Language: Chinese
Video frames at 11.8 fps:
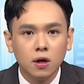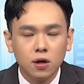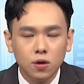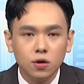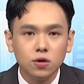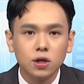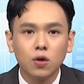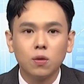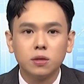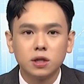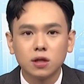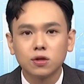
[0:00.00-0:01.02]
因为就像我
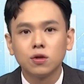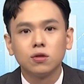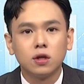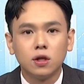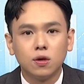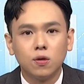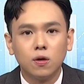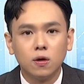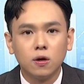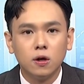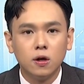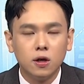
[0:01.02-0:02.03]
们上周有提过。
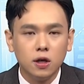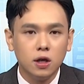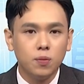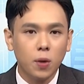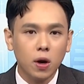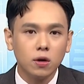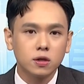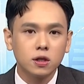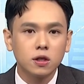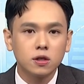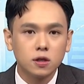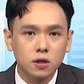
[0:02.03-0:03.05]
以鲍尔这
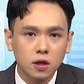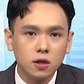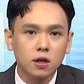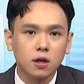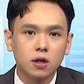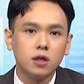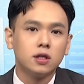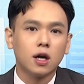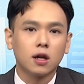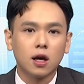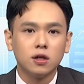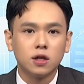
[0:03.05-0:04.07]
个时间点的立场
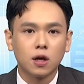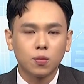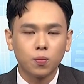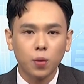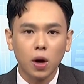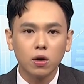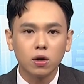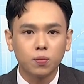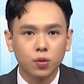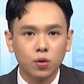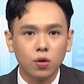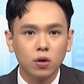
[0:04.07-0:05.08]
来讲，鲍尔
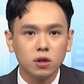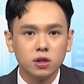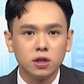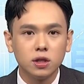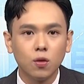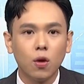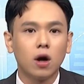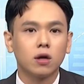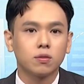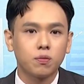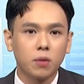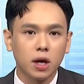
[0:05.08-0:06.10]
不会希望
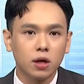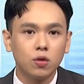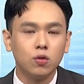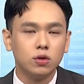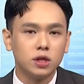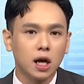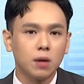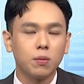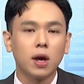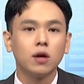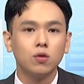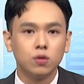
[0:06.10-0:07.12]
美股下
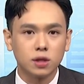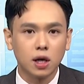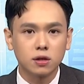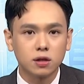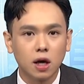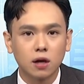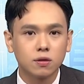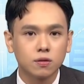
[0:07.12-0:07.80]
美股上涨，